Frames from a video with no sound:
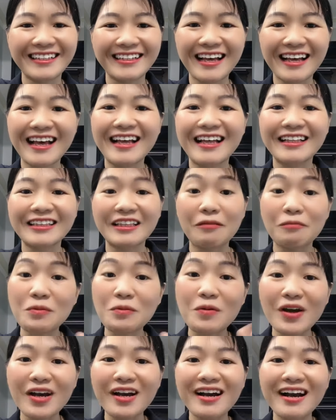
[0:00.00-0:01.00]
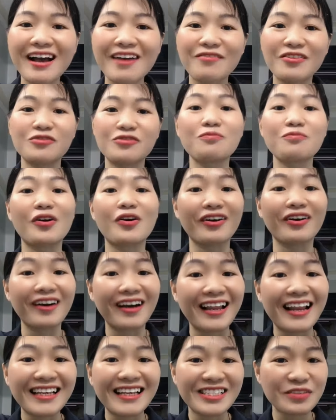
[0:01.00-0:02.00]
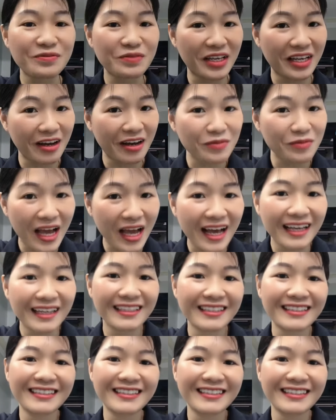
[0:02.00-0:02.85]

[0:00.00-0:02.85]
à, tạm biệt mọi người và chúc mọi người livestream thành công nhé